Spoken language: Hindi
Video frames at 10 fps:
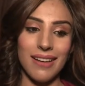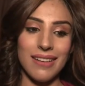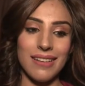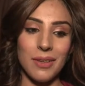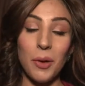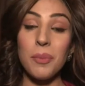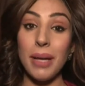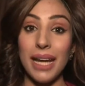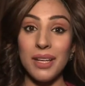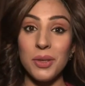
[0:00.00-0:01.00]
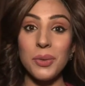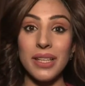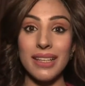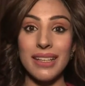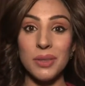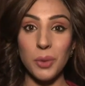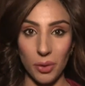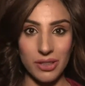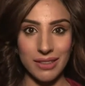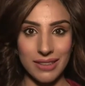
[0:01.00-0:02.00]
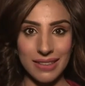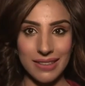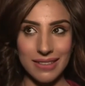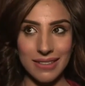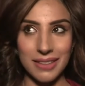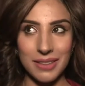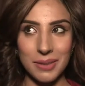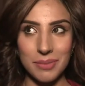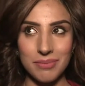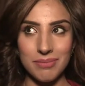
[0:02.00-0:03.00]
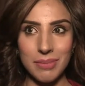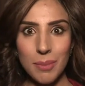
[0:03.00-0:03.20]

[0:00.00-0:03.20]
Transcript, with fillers: और मैं क्योंकि डॉक्टर